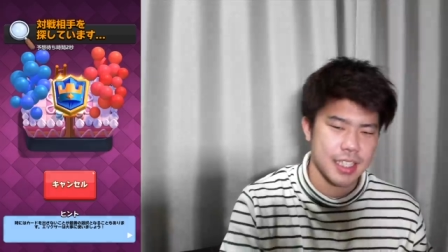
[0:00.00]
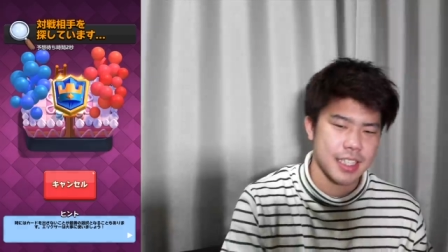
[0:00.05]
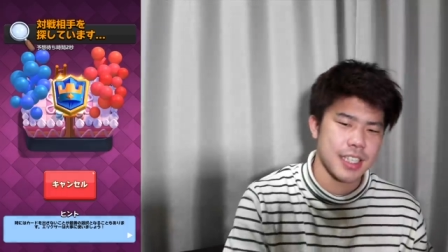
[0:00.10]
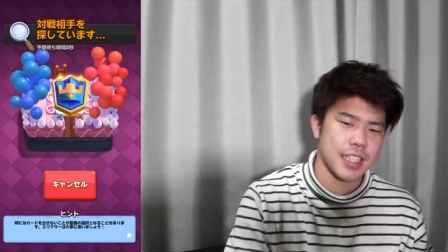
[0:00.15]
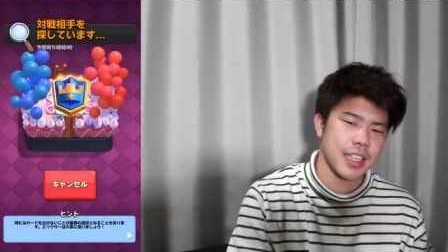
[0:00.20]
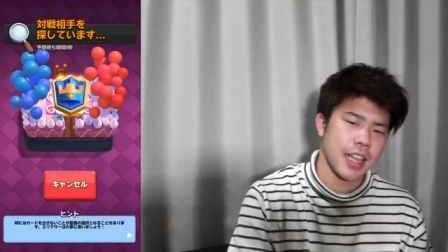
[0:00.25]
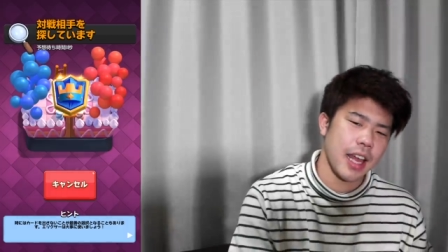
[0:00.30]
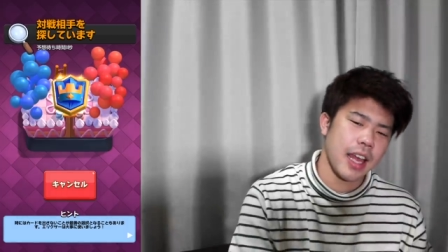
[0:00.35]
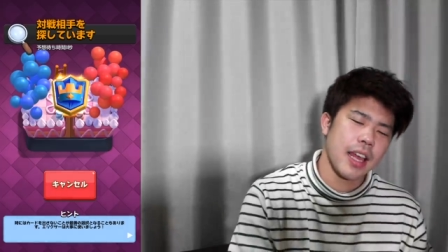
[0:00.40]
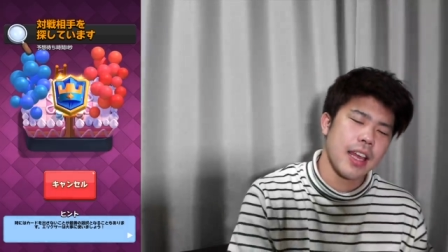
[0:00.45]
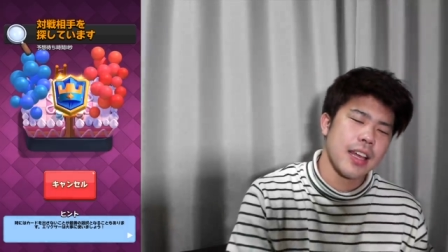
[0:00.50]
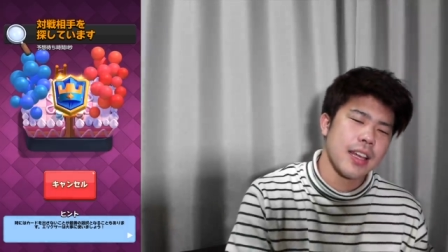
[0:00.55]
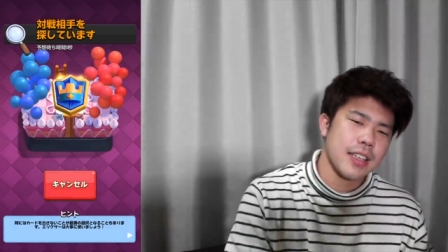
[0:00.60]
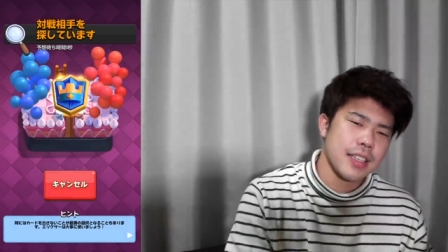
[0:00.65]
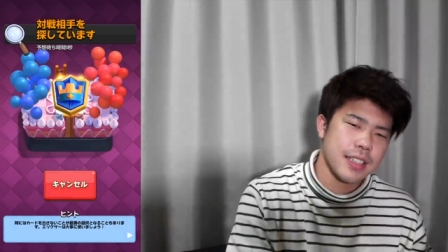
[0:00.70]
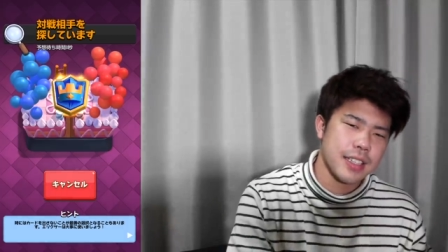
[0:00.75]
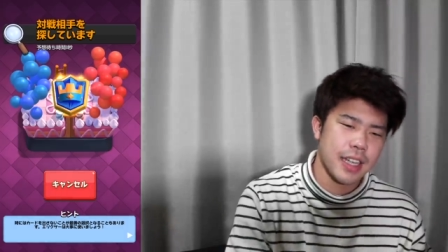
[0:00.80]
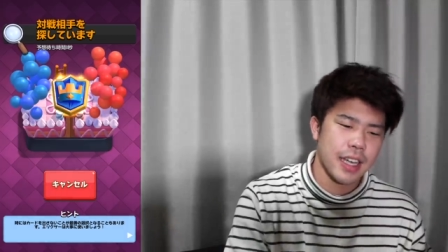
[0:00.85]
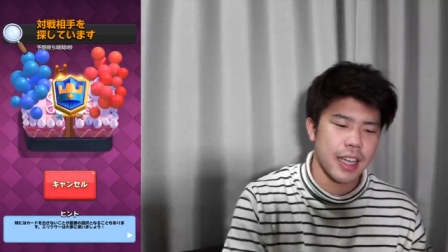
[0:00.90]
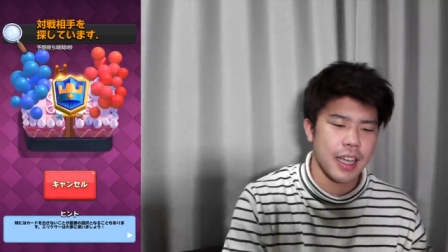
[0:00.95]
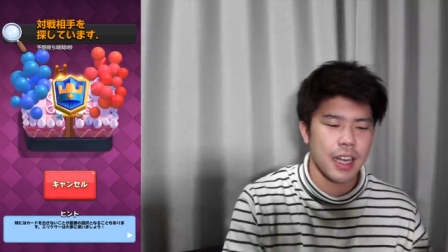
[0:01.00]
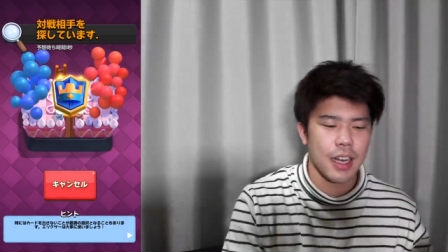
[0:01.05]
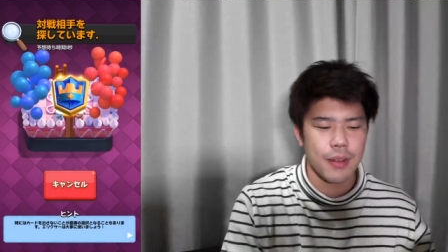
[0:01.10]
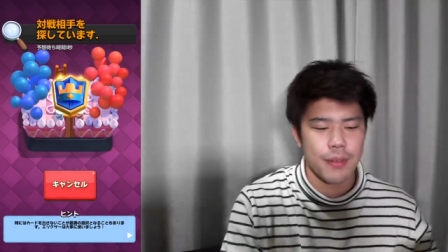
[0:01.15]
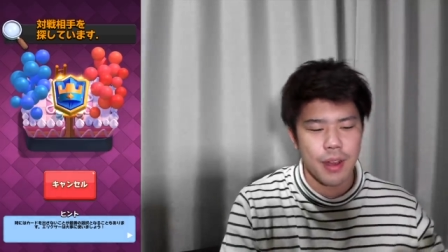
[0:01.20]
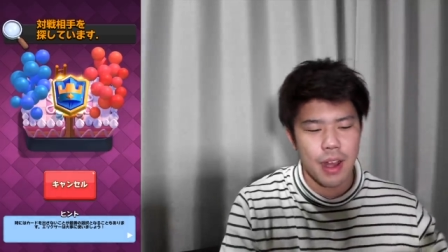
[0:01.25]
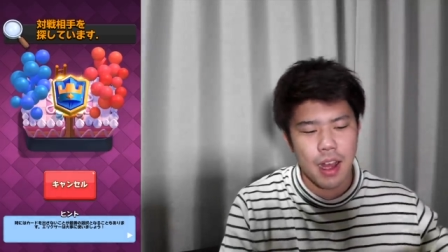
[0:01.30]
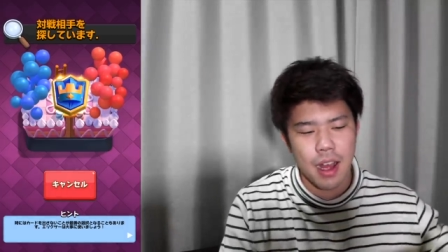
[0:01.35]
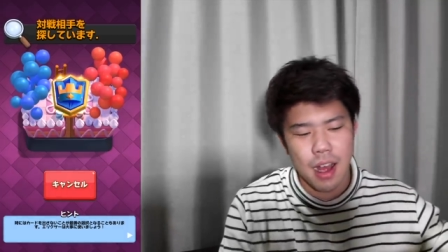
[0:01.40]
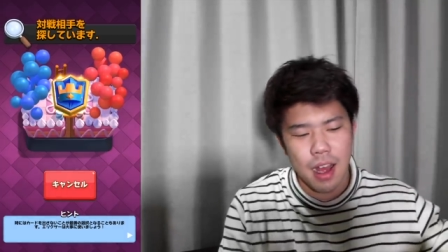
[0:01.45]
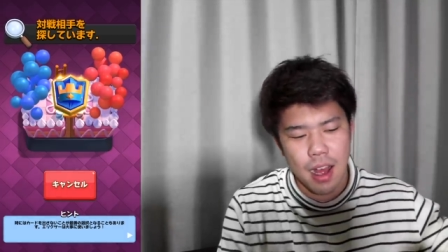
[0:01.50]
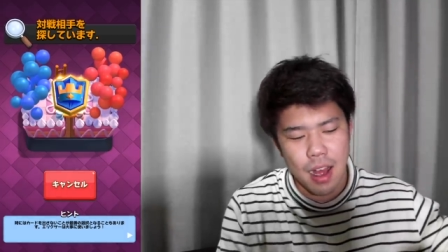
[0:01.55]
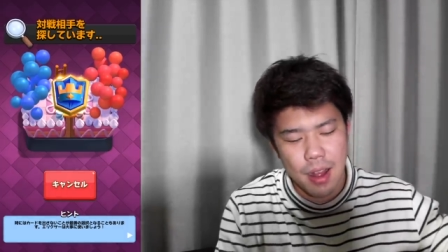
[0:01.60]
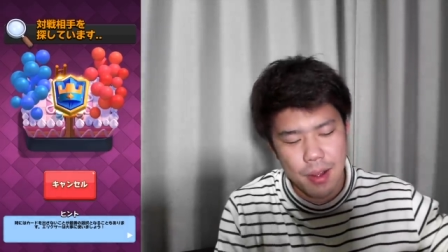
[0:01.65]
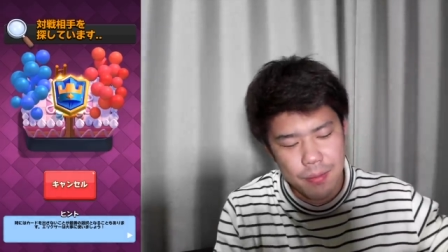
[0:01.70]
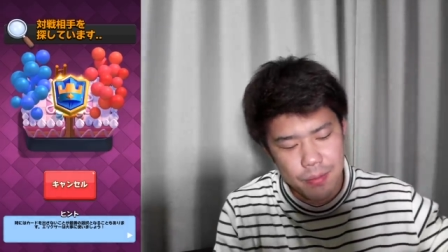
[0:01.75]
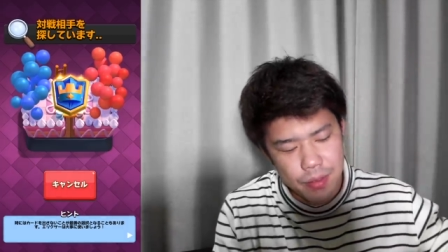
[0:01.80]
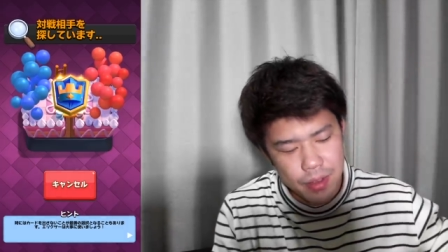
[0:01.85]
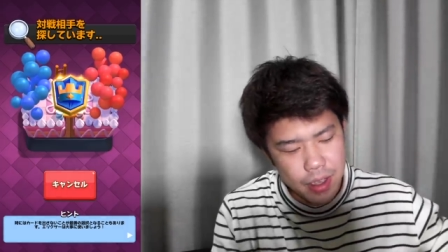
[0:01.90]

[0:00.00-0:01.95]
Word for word: じにね、してあげれば、